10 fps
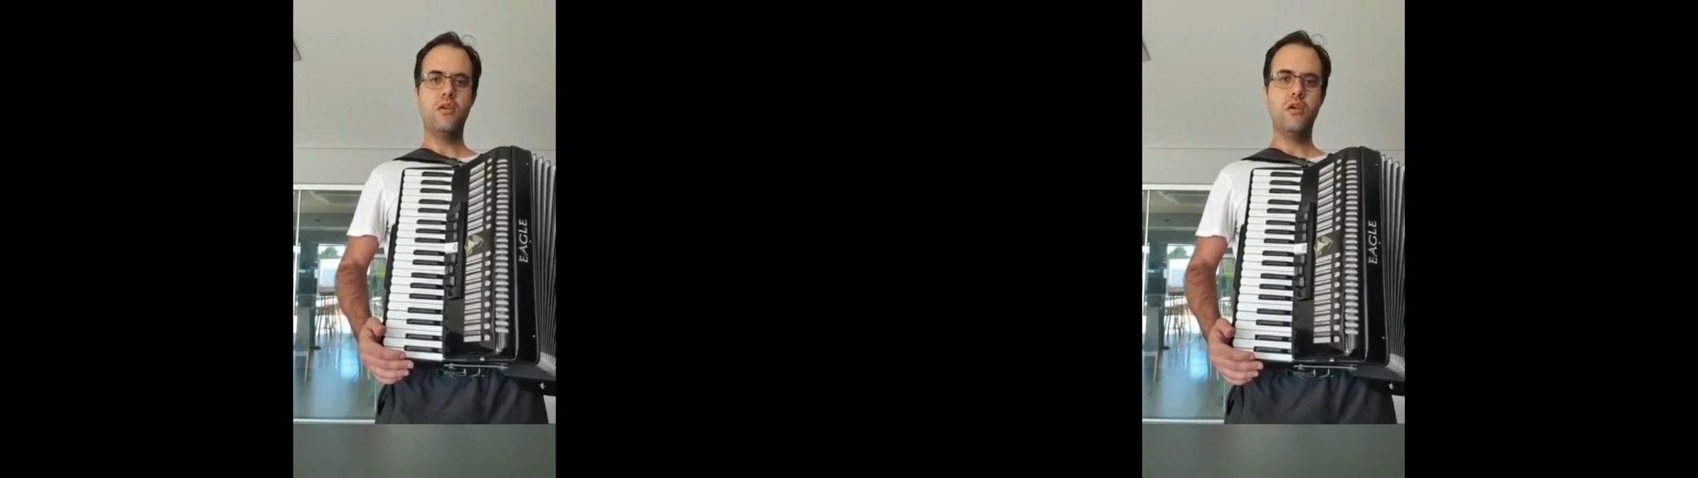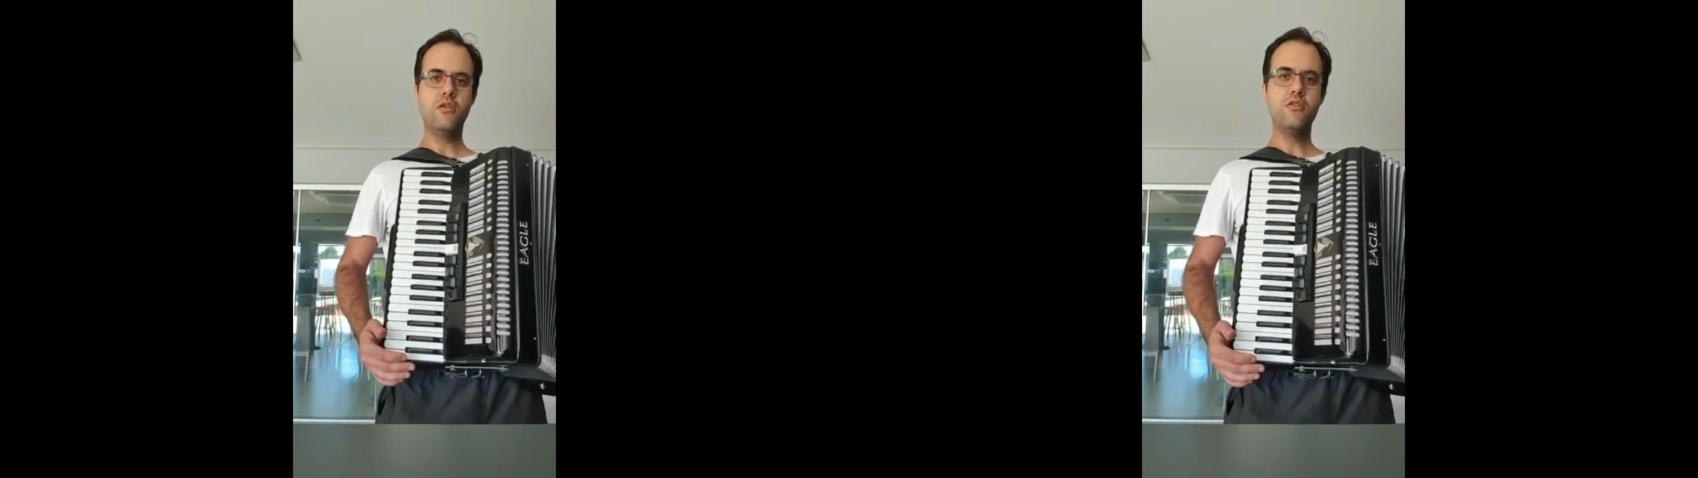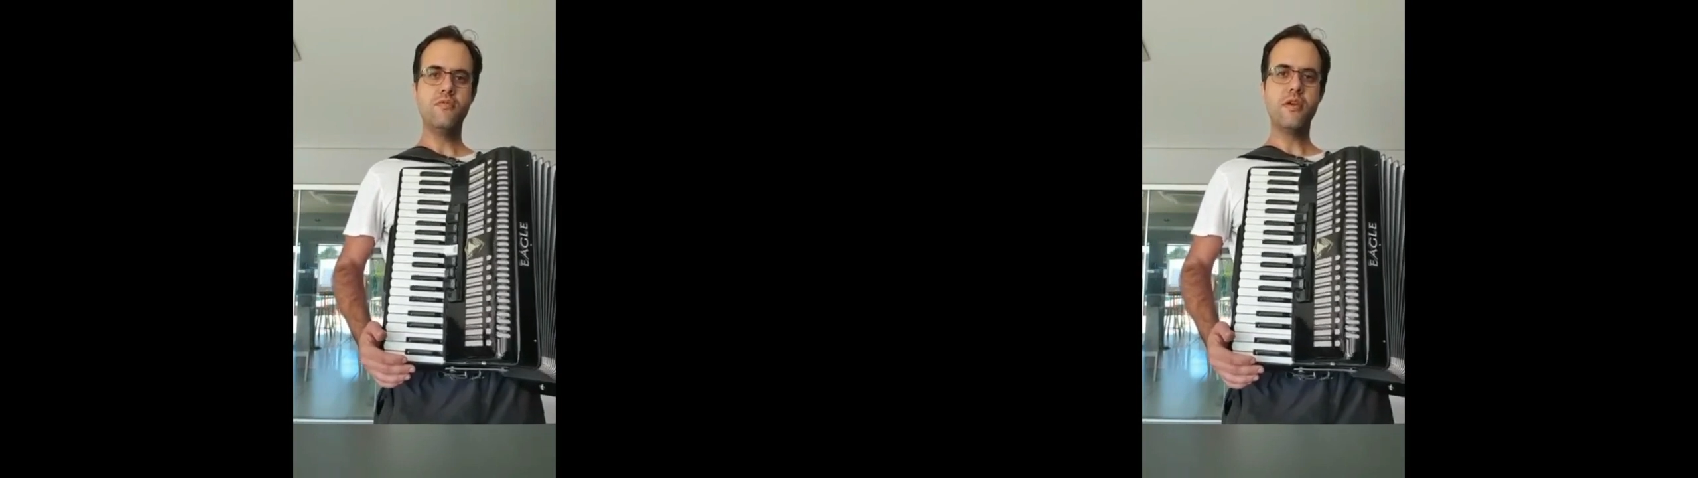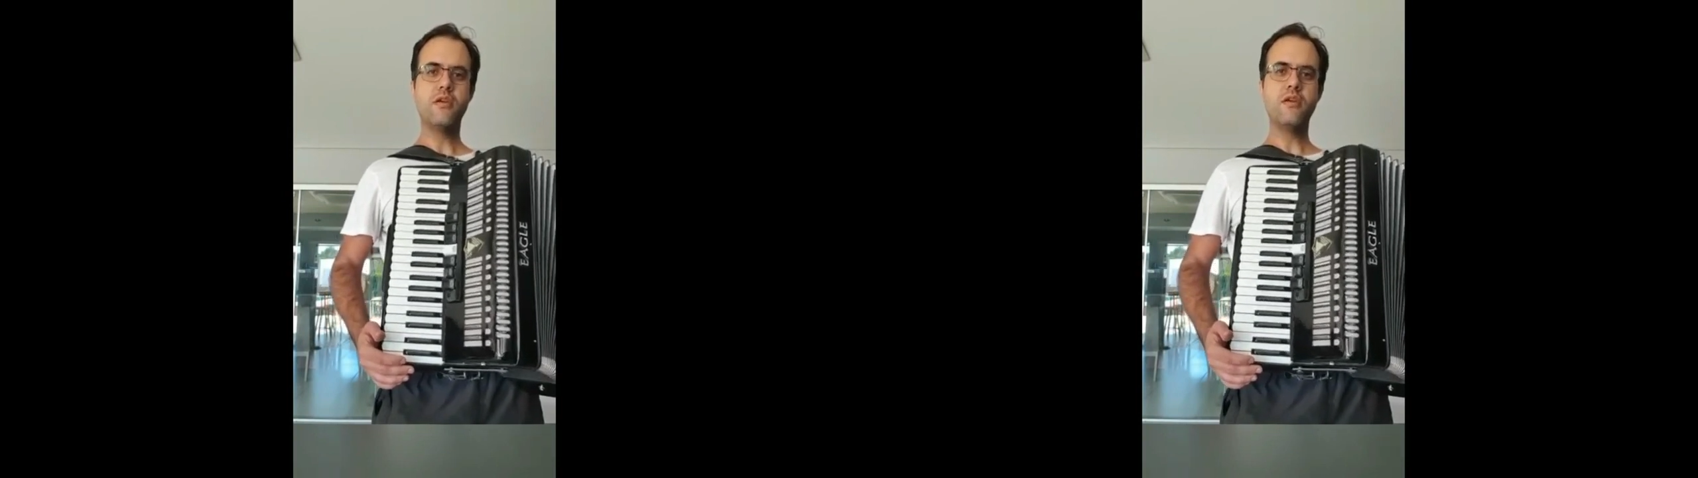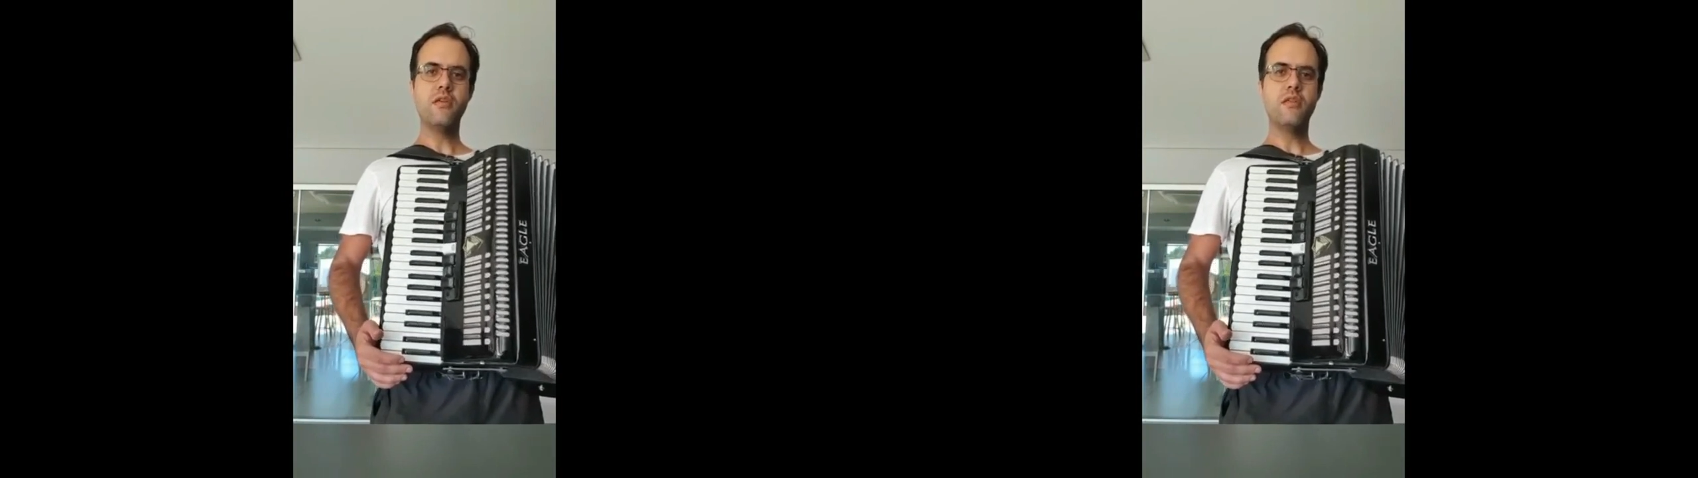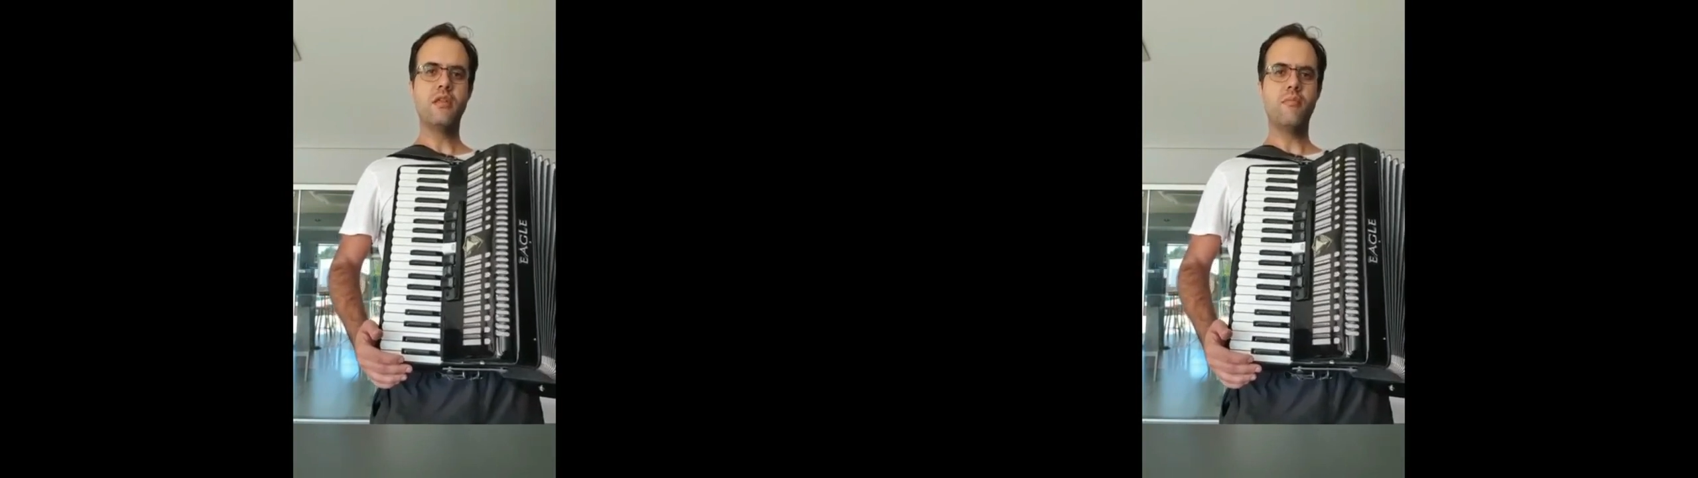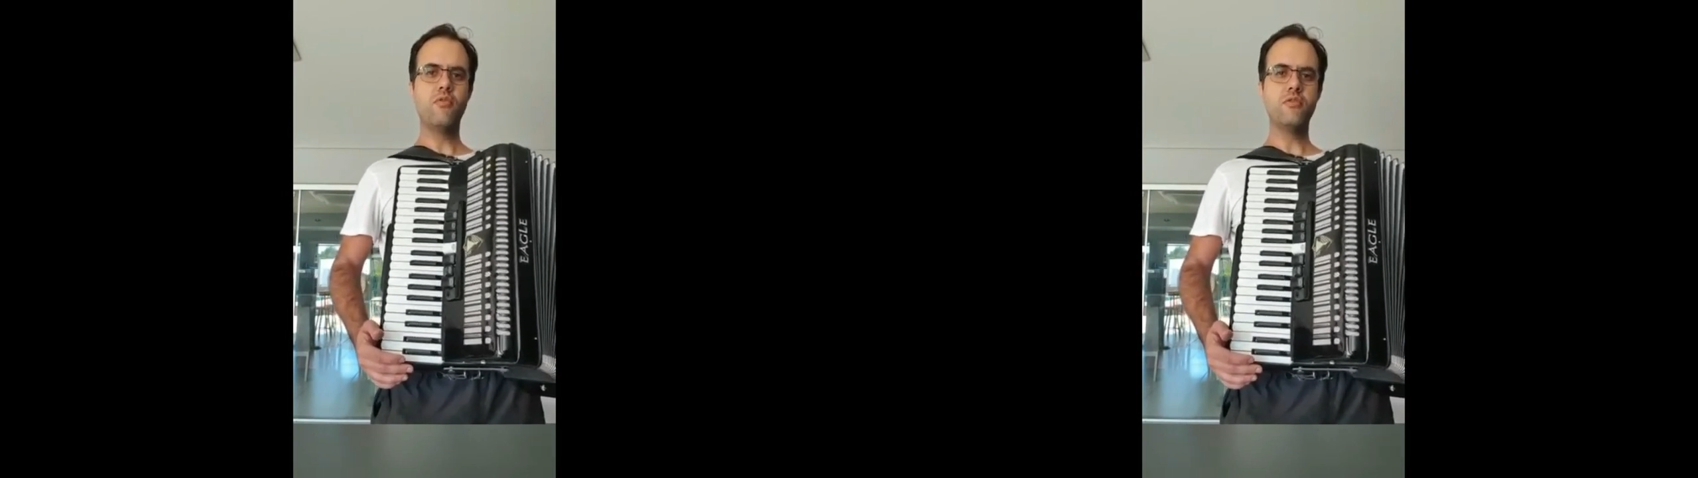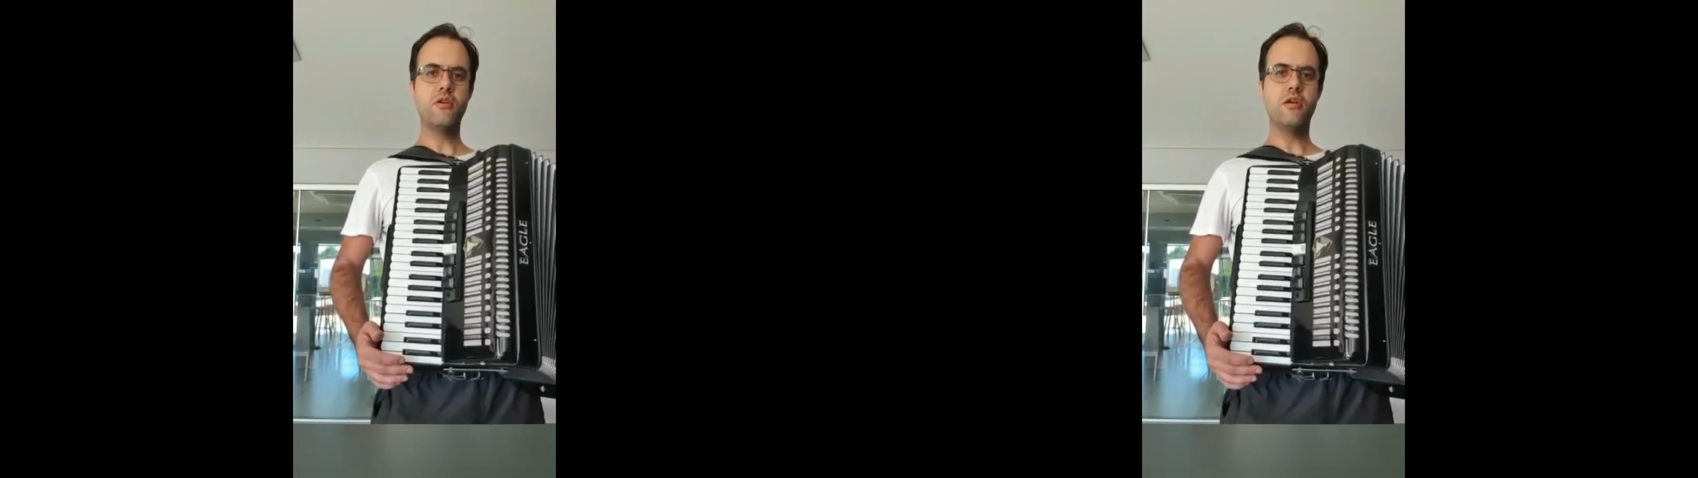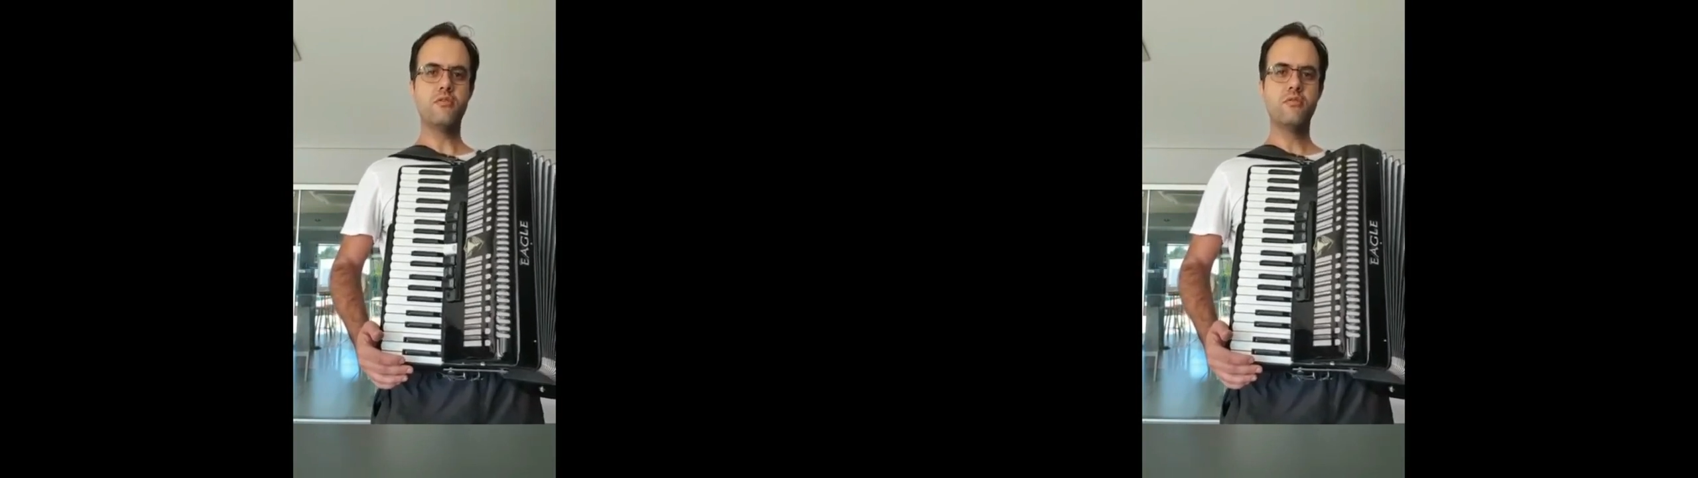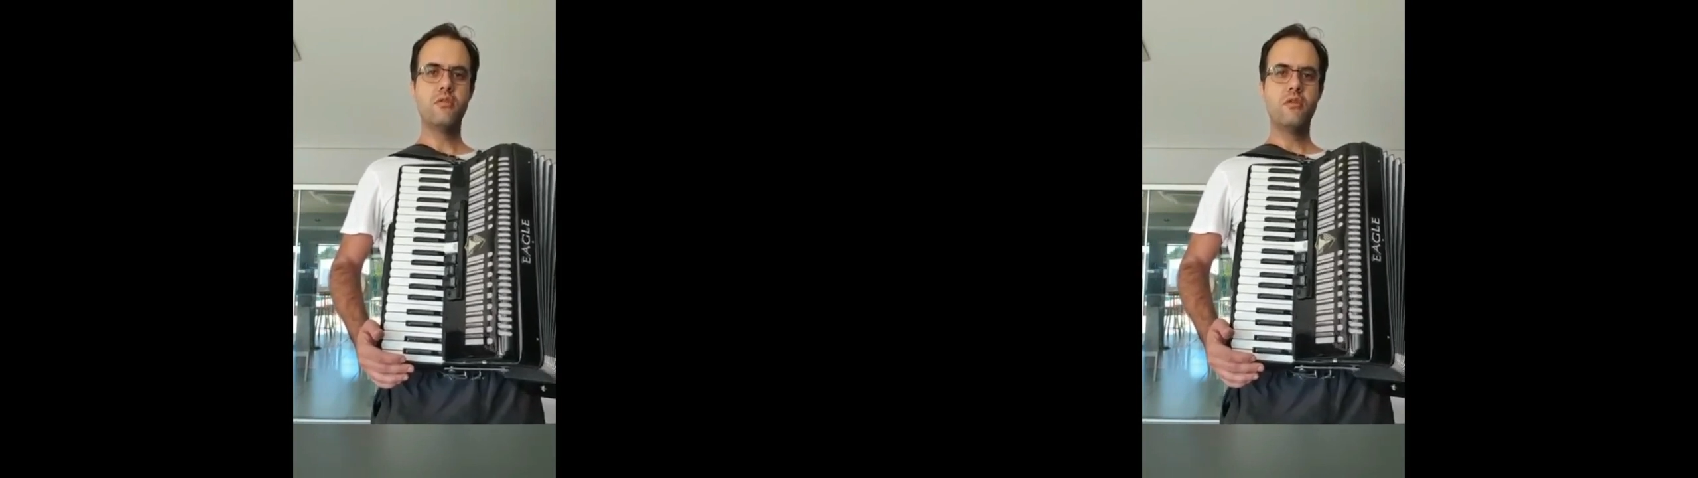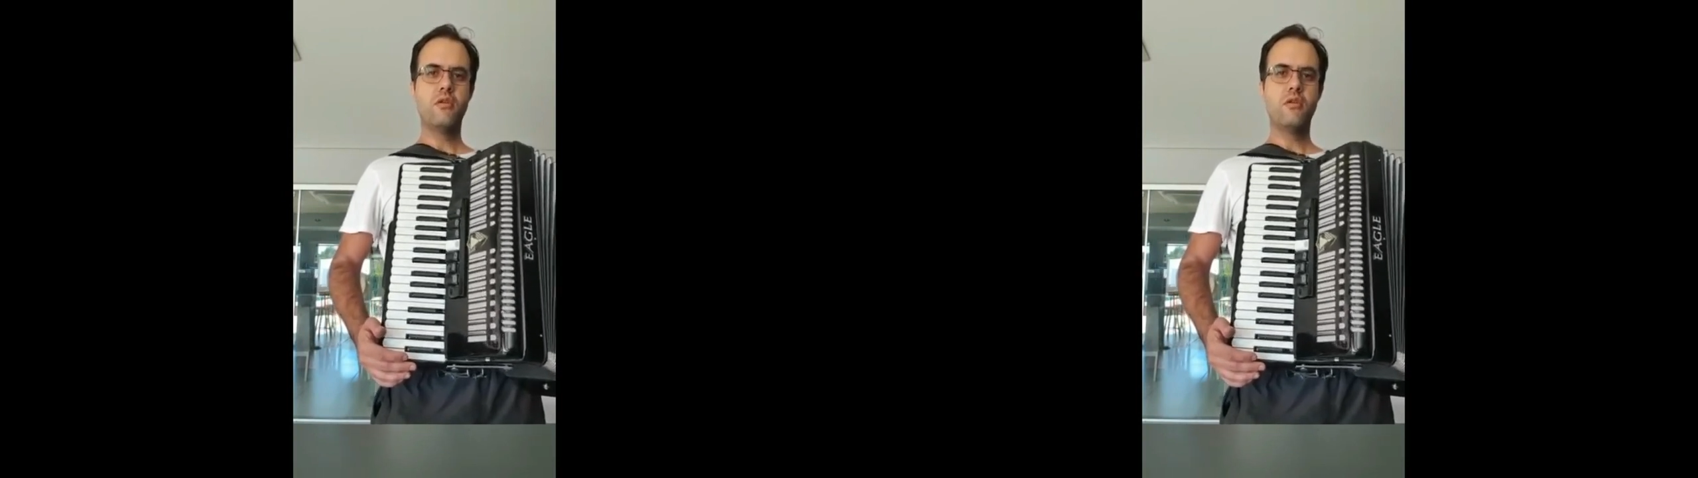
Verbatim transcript: e a gente vê que dá muito certo.